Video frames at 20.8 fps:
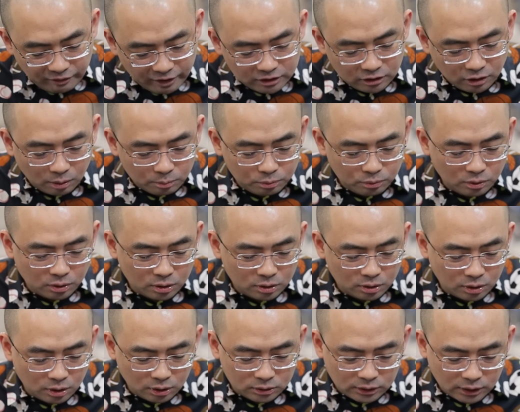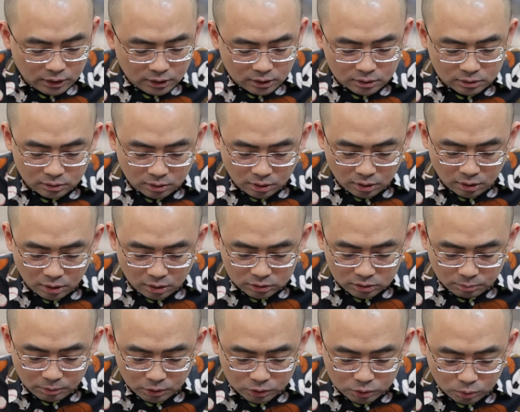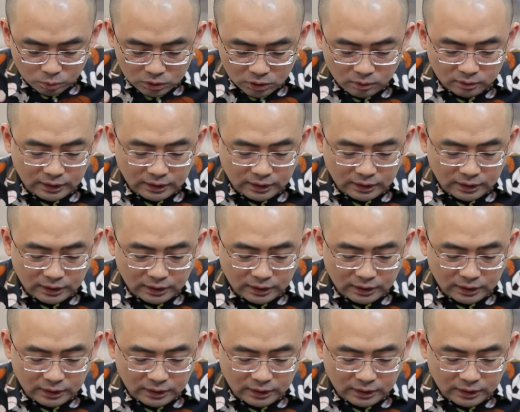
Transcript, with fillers: 外交部和这个什么驻英